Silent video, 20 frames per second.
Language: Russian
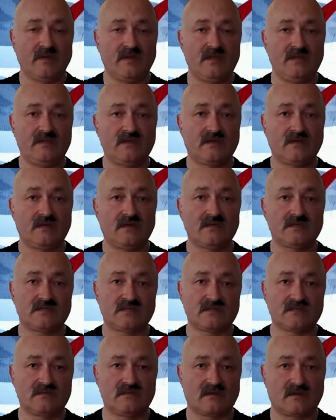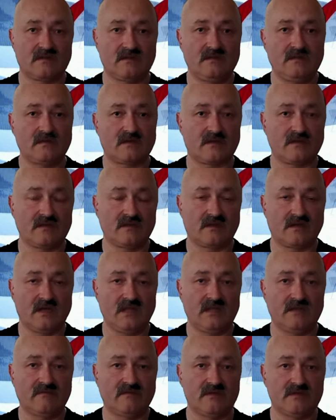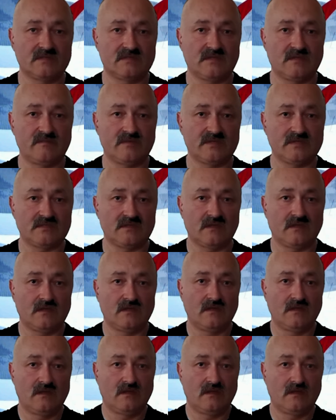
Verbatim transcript: политика со стороны радикального исламиста.